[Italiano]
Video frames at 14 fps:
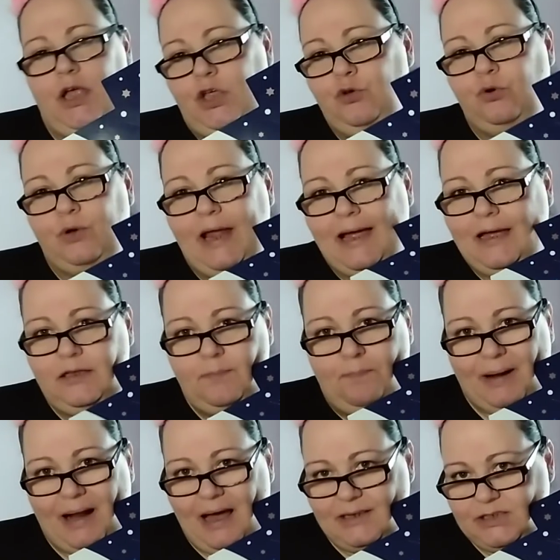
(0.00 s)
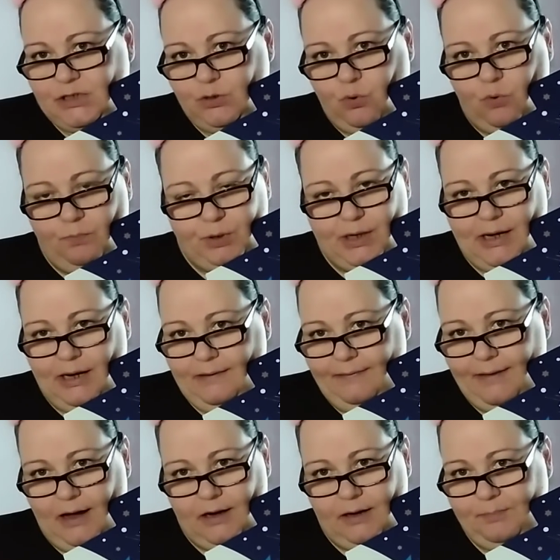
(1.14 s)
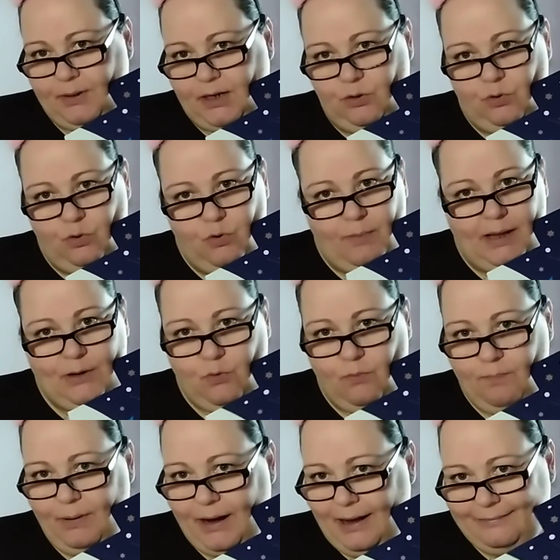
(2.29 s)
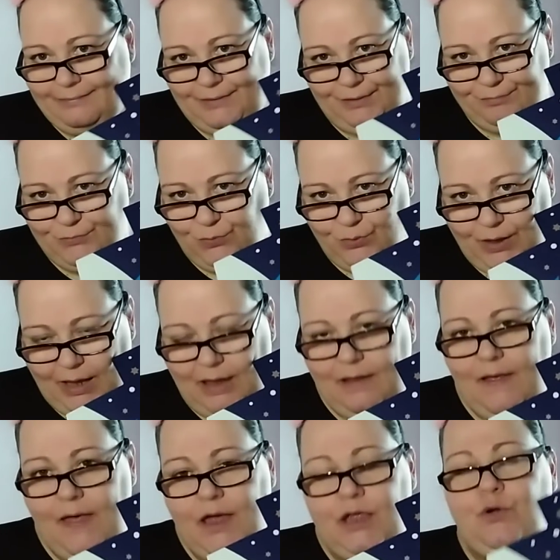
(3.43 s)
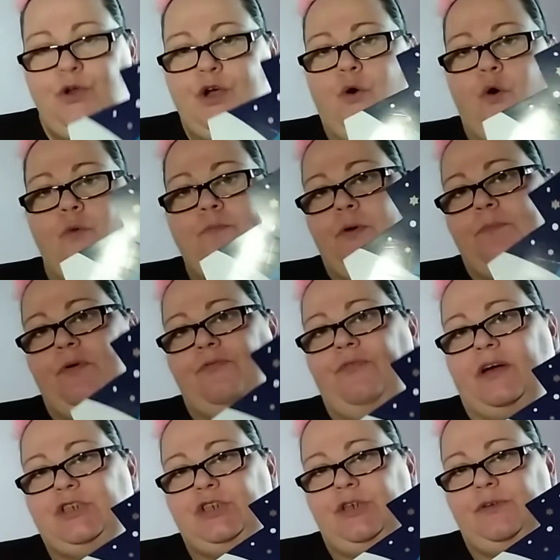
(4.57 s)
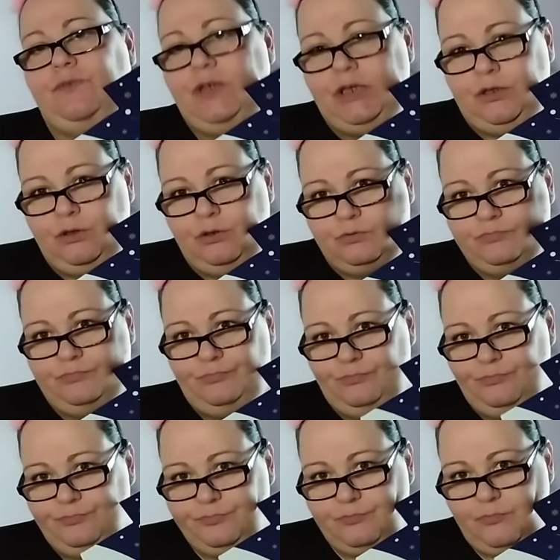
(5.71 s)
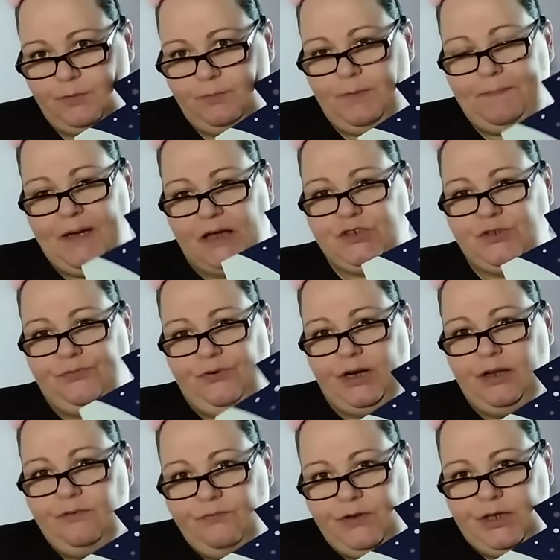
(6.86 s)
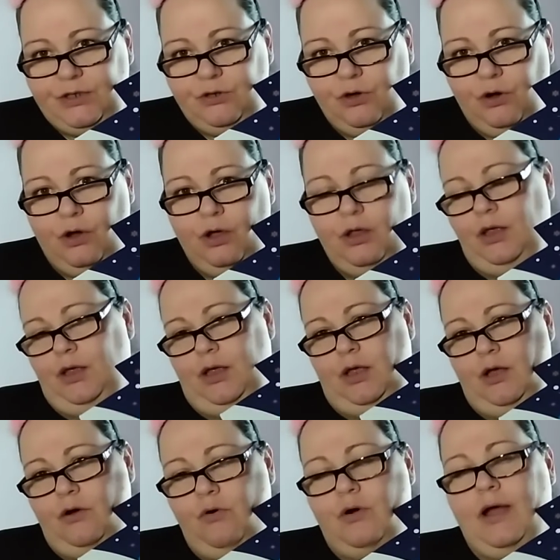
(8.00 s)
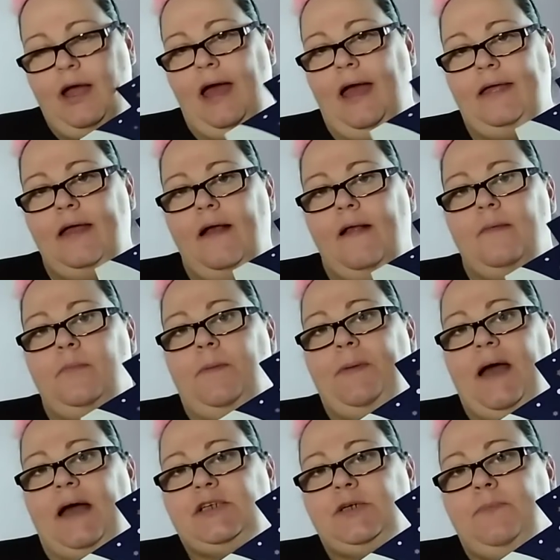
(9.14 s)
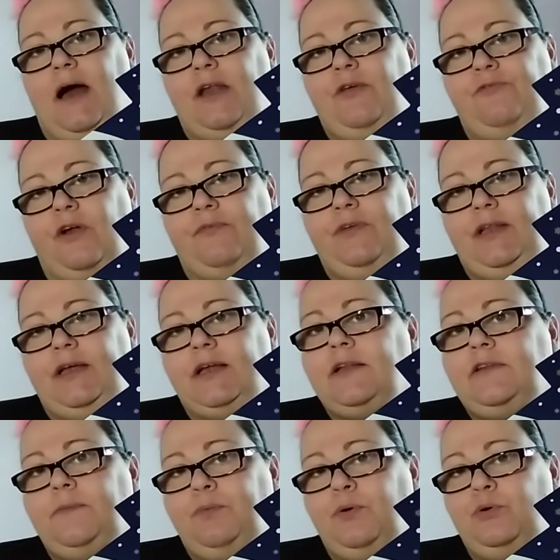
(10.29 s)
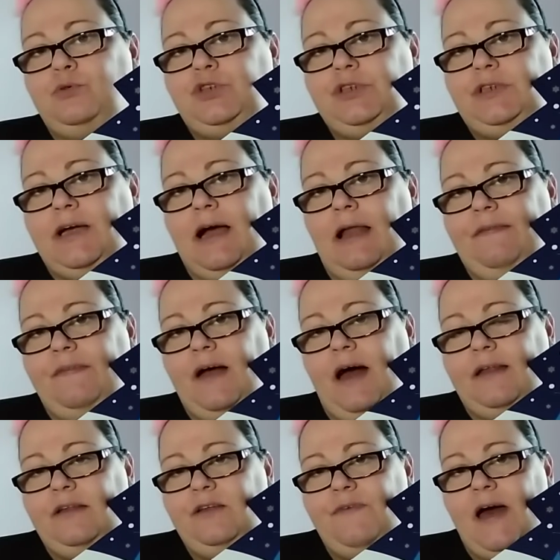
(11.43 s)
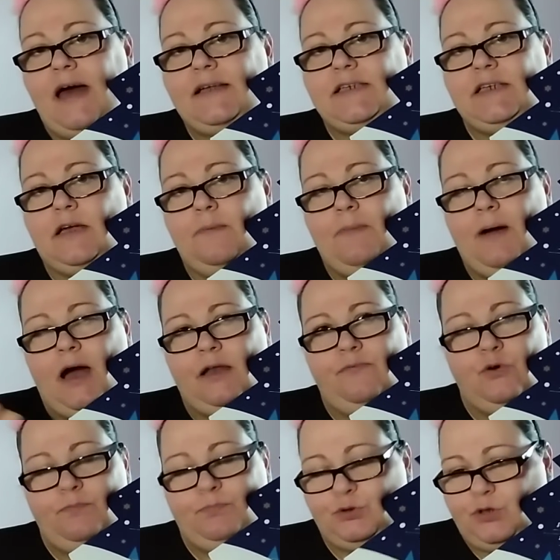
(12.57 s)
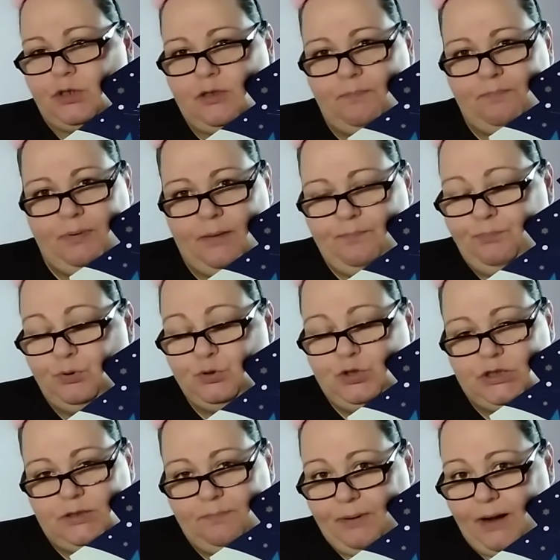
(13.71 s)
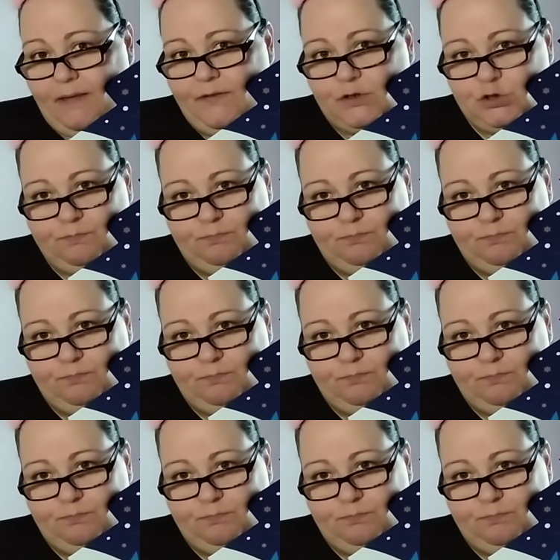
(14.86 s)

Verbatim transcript: io non è che di prassi compro i calendari, perché non l'ho mai comprati, ok? Io li compro per farci video. Mi piace fare i video, ok? Mi piace magari far vedere tipologie di calendari diversi che magari voi potrete, potete prendere